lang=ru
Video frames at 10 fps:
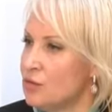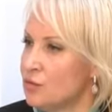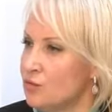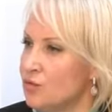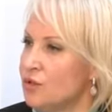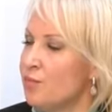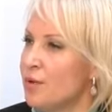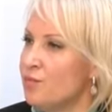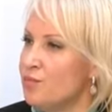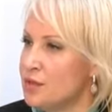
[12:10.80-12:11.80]
услуг, где
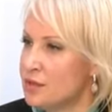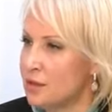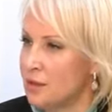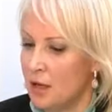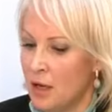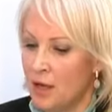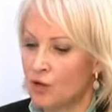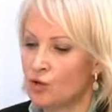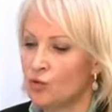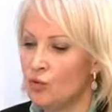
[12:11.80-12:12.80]
прописано,
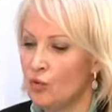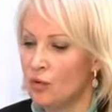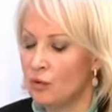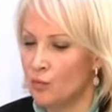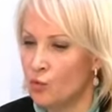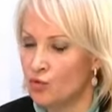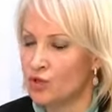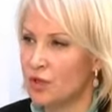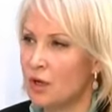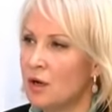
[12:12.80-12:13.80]
что
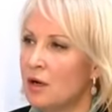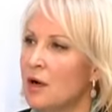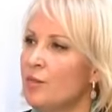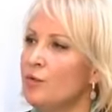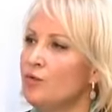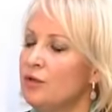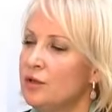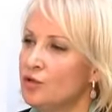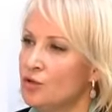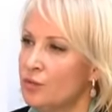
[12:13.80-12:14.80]
можно, как блюдо
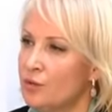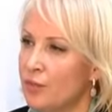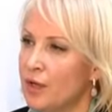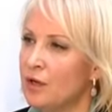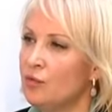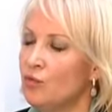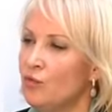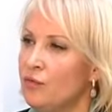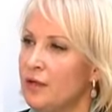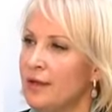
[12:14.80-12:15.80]
должно быть
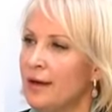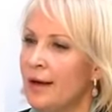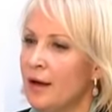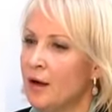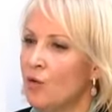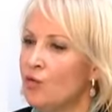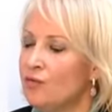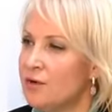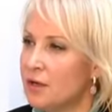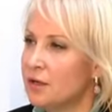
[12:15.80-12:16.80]
приготовлено, какой
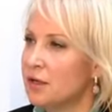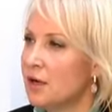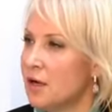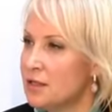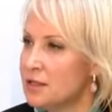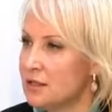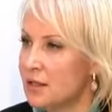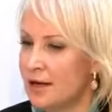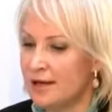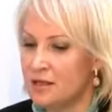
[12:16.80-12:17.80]
выход, какая
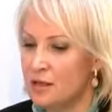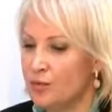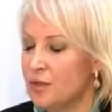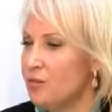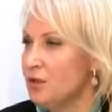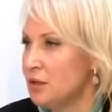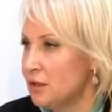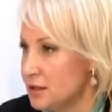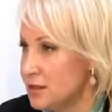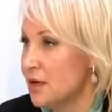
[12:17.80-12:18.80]
цена. Если потребитель
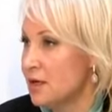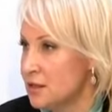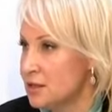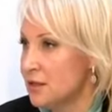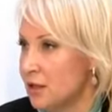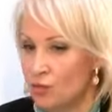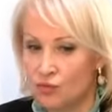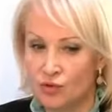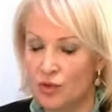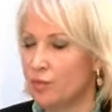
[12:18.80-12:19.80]
это заранее знает, он
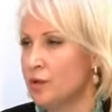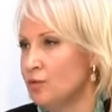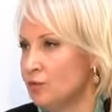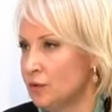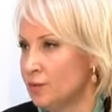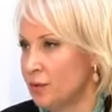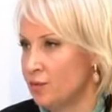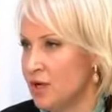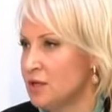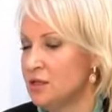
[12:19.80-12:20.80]
уже не пойдет в это
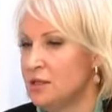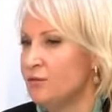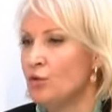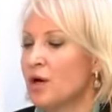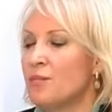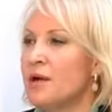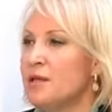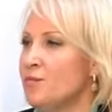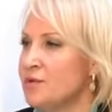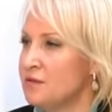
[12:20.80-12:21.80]
предприятие, если его
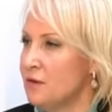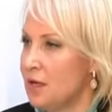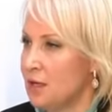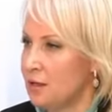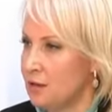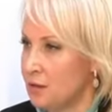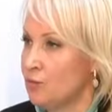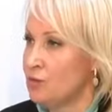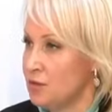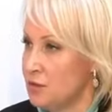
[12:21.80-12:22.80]
карман не позволяет это ему